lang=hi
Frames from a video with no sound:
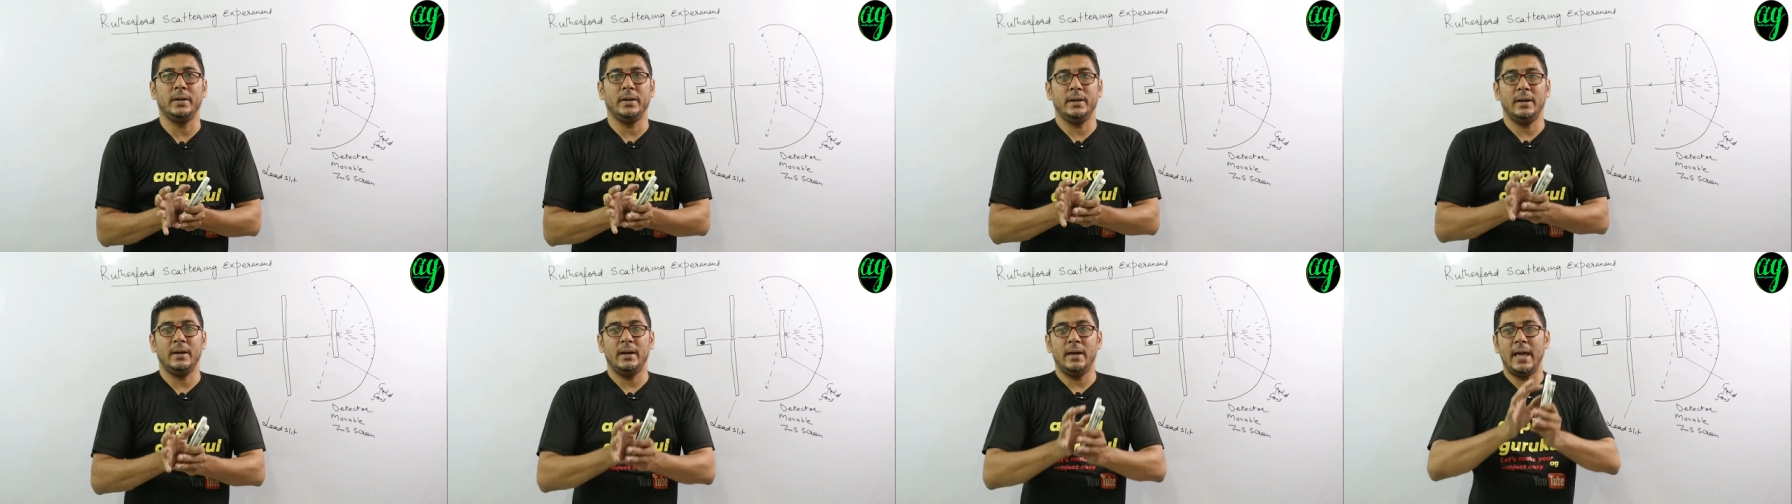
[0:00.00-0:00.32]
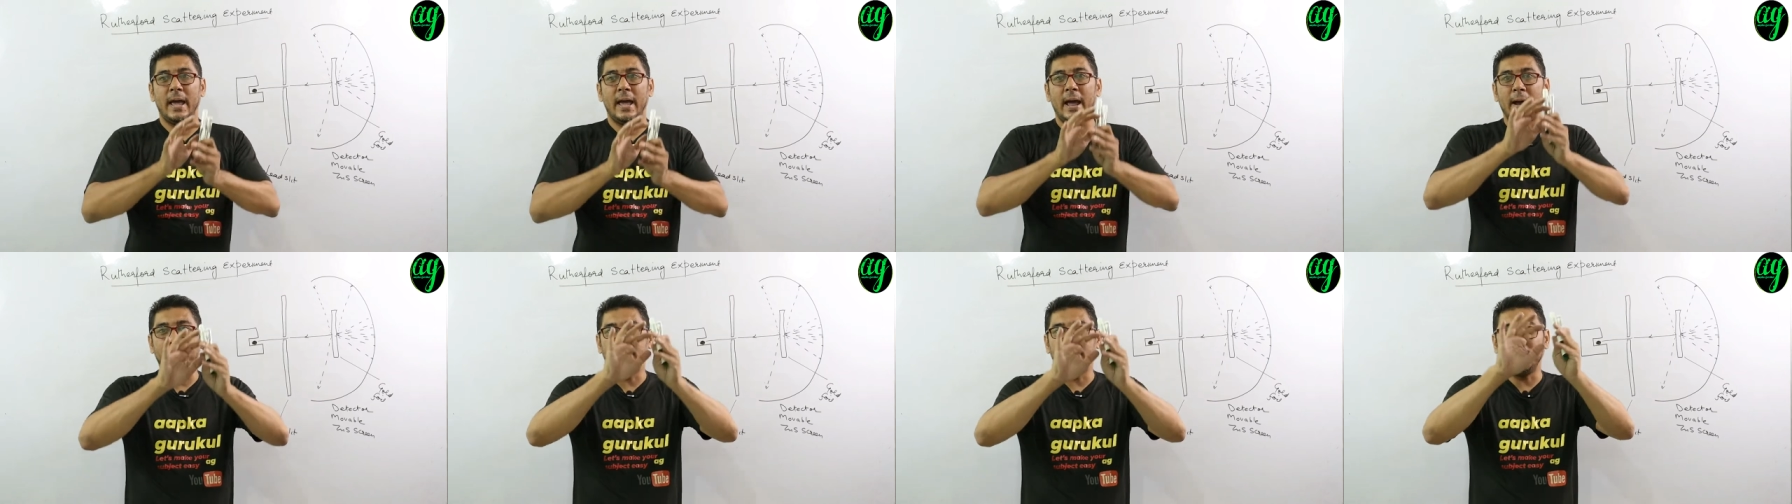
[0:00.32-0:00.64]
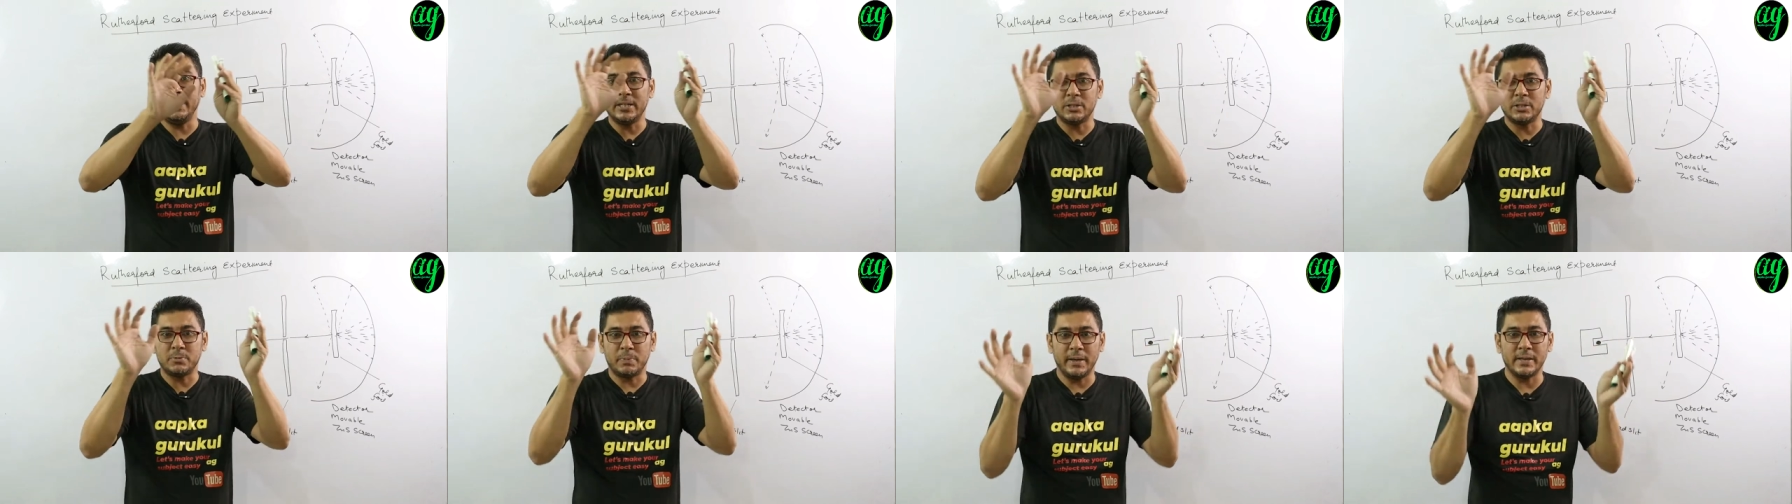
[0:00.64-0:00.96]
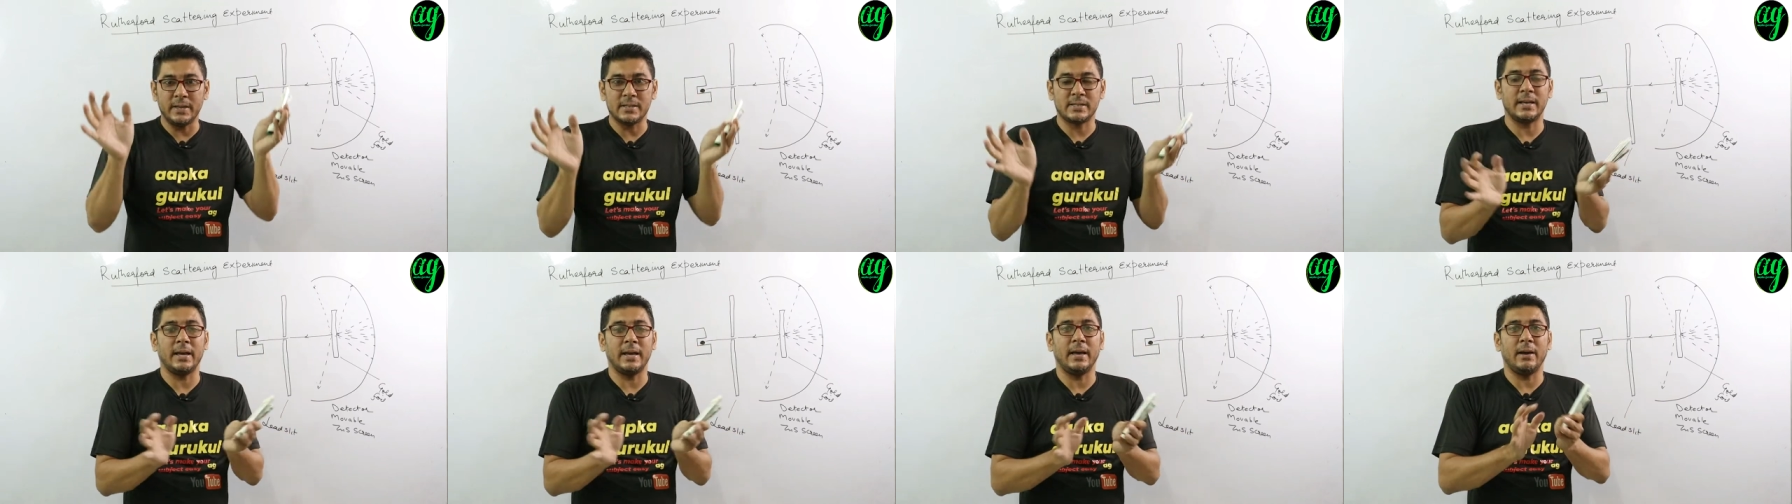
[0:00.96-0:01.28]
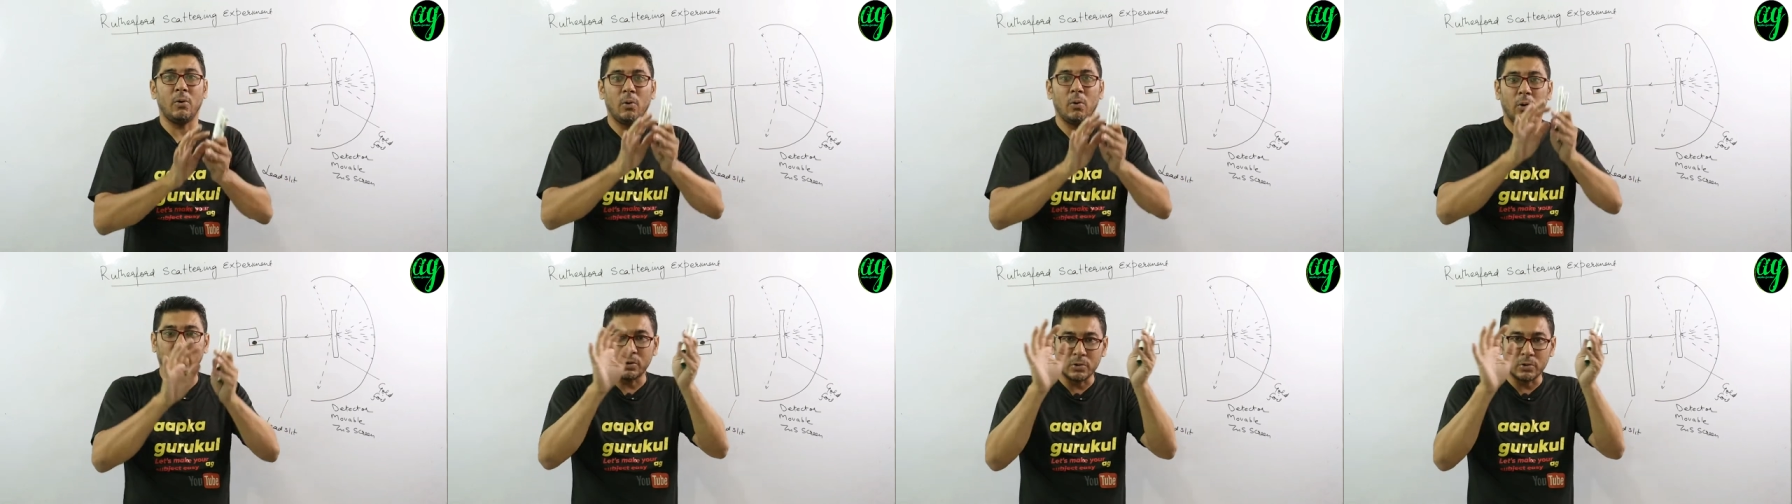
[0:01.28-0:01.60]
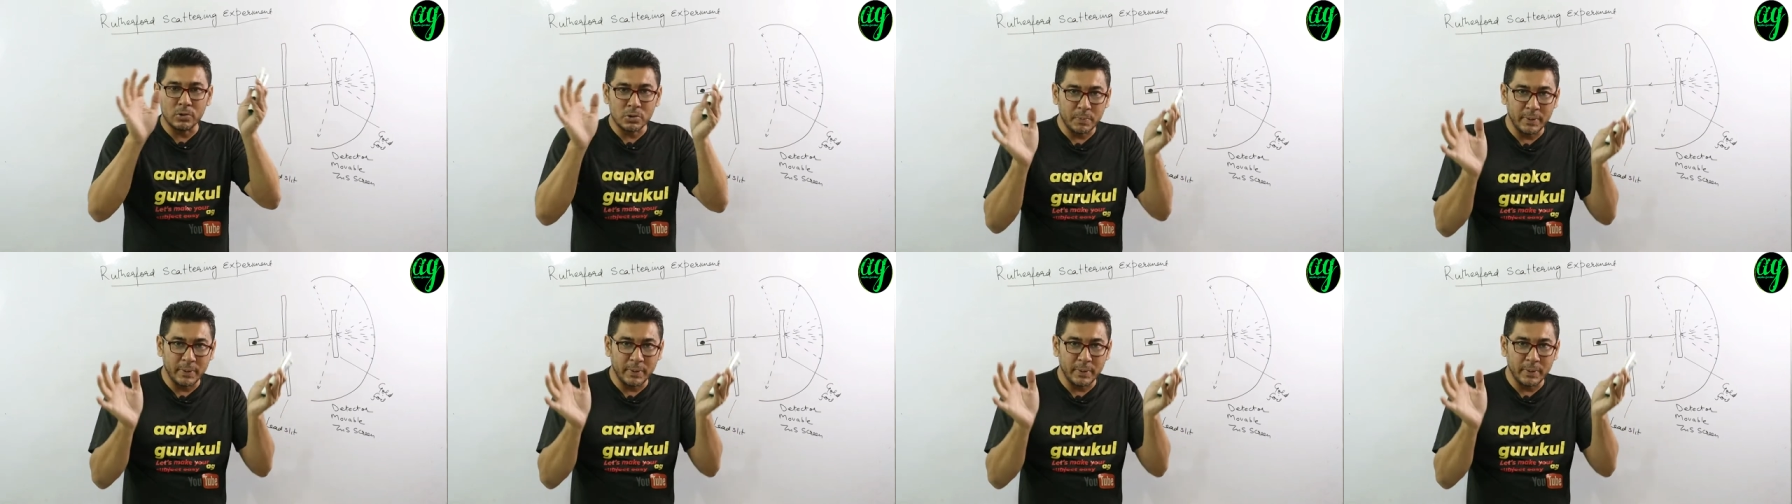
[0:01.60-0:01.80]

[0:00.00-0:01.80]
है एम्प्टी स्पेस है हॉलो